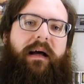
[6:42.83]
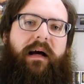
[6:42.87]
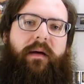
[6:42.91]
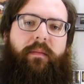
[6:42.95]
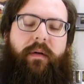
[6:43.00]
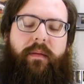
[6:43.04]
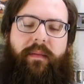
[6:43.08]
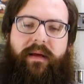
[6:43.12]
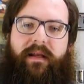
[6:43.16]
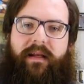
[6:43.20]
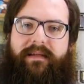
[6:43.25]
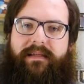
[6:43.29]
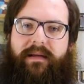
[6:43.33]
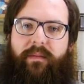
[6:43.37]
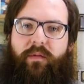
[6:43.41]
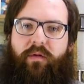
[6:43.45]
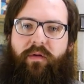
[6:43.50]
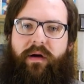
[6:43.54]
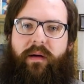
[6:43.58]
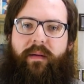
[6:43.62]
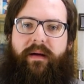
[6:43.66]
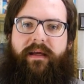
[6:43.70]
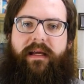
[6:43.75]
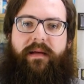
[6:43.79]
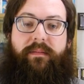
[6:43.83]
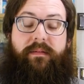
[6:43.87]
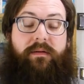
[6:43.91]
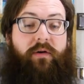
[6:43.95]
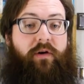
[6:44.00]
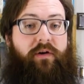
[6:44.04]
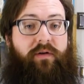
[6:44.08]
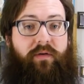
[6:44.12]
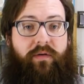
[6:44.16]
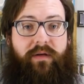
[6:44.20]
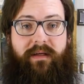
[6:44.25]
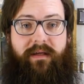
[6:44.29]
lange bei mir in der Sammlung, aber ich habe es
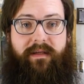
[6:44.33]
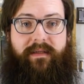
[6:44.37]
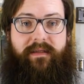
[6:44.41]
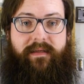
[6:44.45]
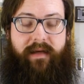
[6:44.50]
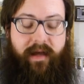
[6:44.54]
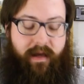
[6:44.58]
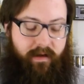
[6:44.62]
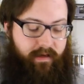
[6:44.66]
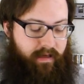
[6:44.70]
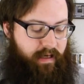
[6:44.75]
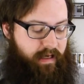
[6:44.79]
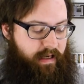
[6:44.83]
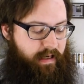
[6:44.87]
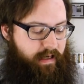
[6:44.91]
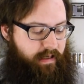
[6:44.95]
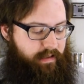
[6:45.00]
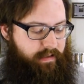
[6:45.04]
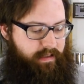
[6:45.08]
euch noch nie gezeigt.